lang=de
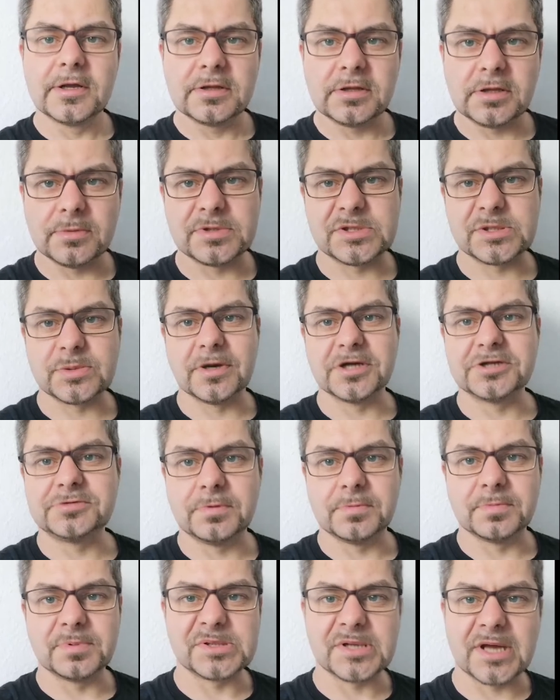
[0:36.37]
die zum Beispiel
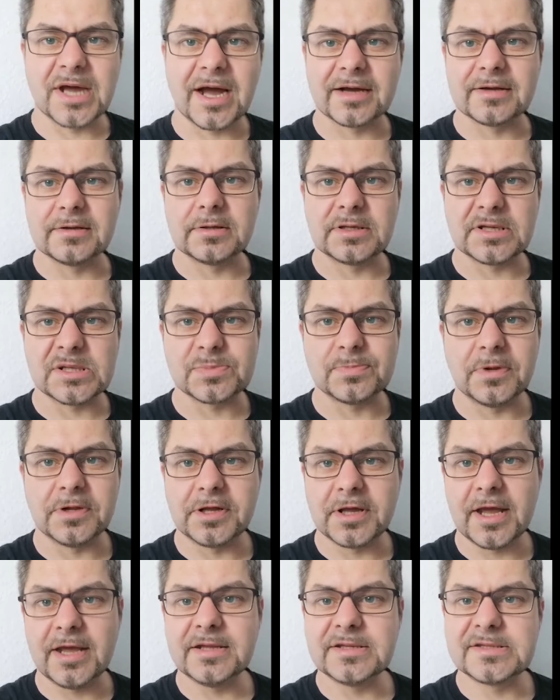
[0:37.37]
besagen, dass Bill
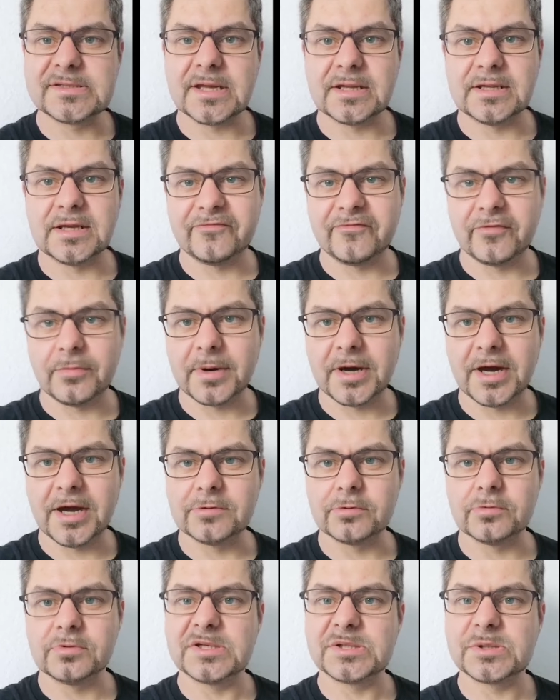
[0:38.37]
Gates an der
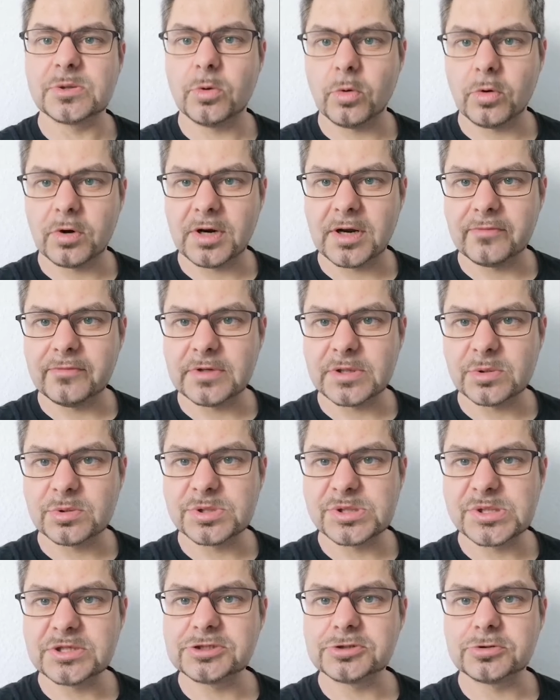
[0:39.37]
Verbreitung des
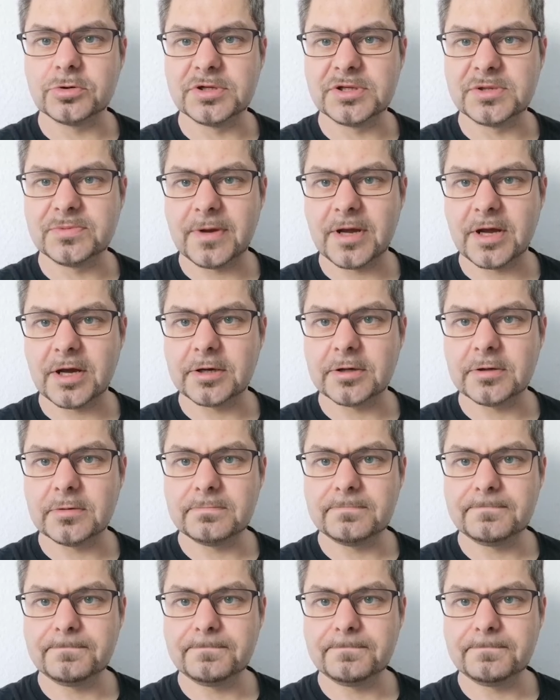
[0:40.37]
Coronavirus schuld wäre.